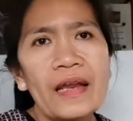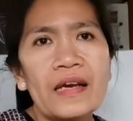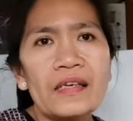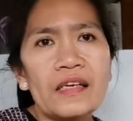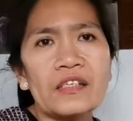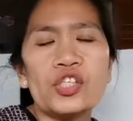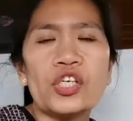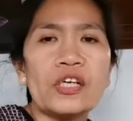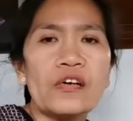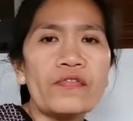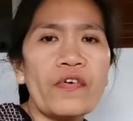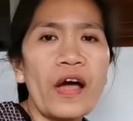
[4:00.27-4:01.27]
kailan lang
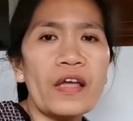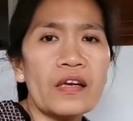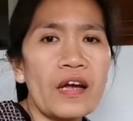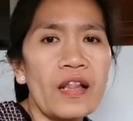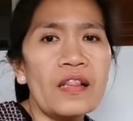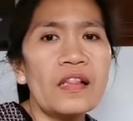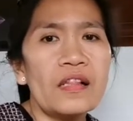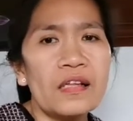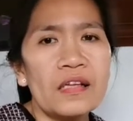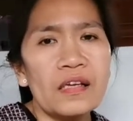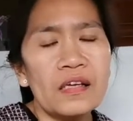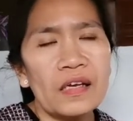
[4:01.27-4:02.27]
siya nag-viral.
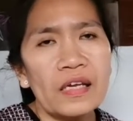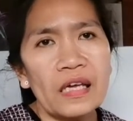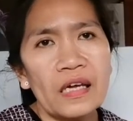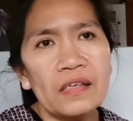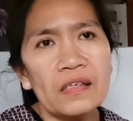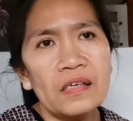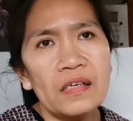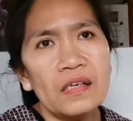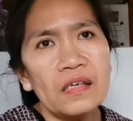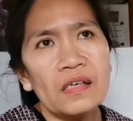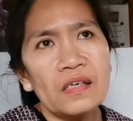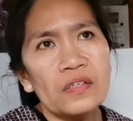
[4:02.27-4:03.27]
Ayan.
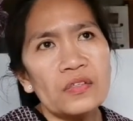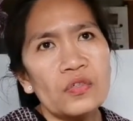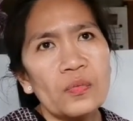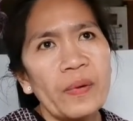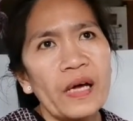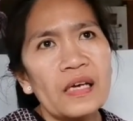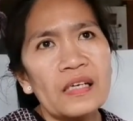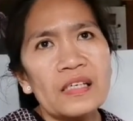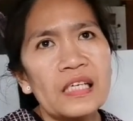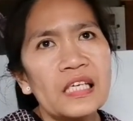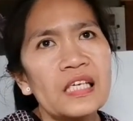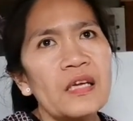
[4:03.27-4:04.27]
So, parang
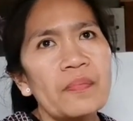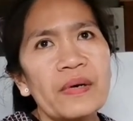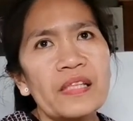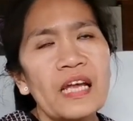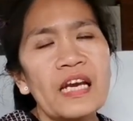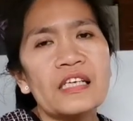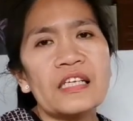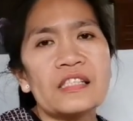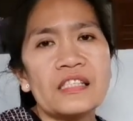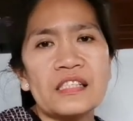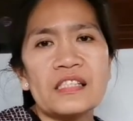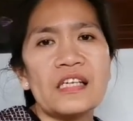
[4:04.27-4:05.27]
hindi pa tala
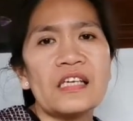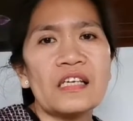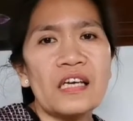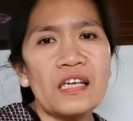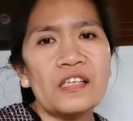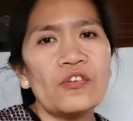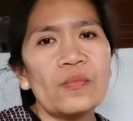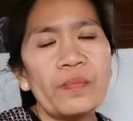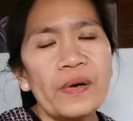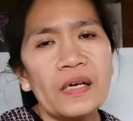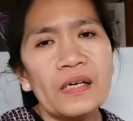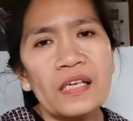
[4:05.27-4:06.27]
nagsisink in yung
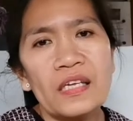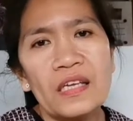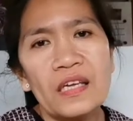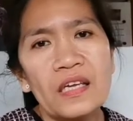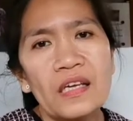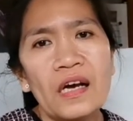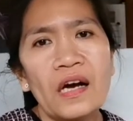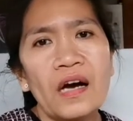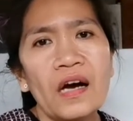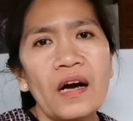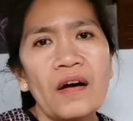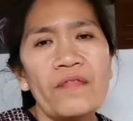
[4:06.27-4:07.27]
pagiging
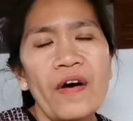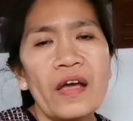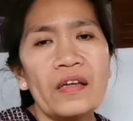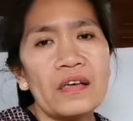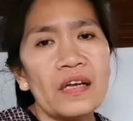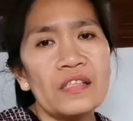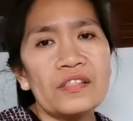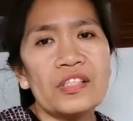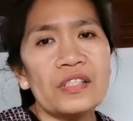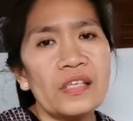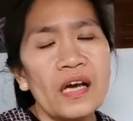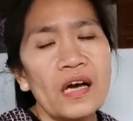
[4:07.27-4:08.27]
uh, viral niya
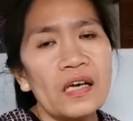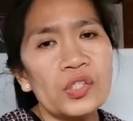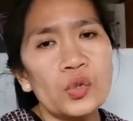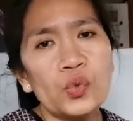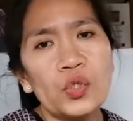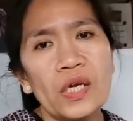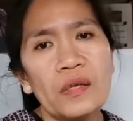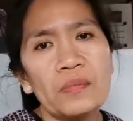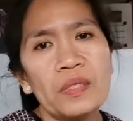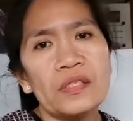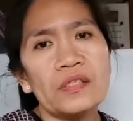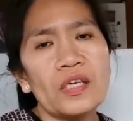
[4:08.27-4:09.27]
sa social
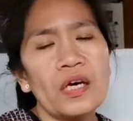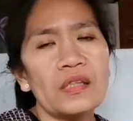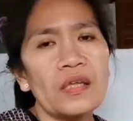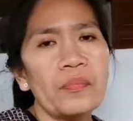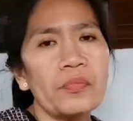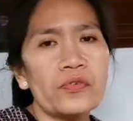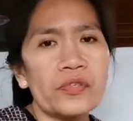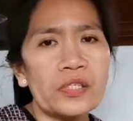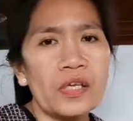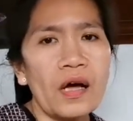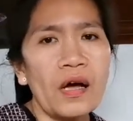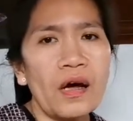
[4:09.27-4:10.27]
media. Tapos,
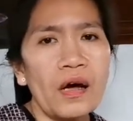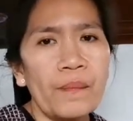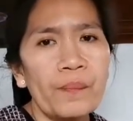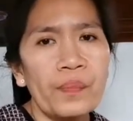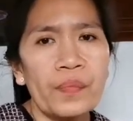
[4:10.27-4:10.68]
uh,